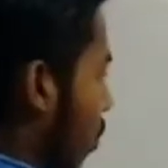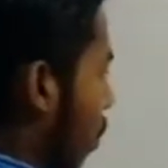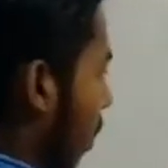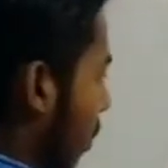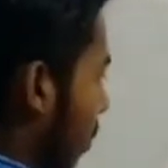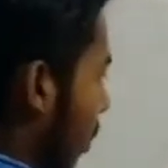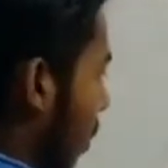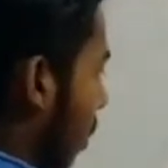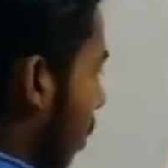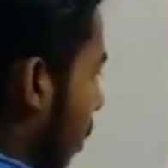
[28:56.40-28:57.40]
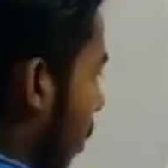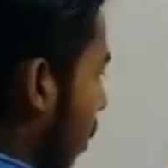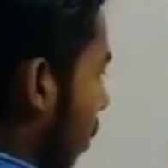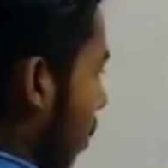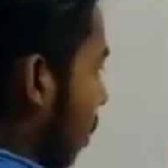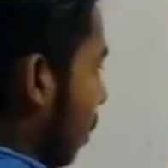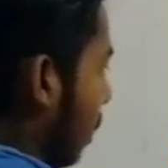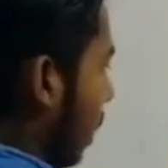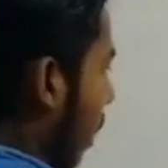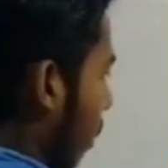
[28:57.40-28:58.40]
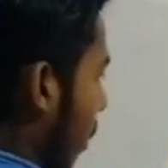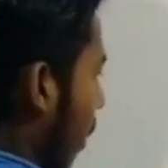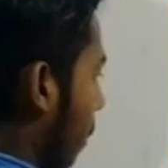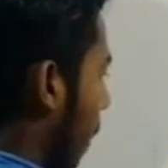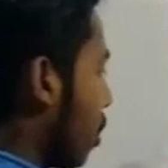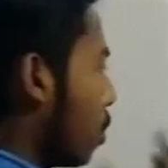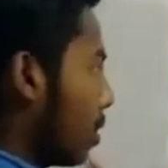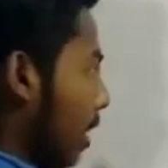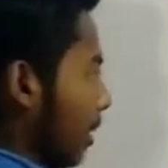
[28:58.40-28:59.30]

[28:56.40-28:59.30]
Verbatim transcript: चार सौ चौवालीस यही आने वाला है बाकी रूट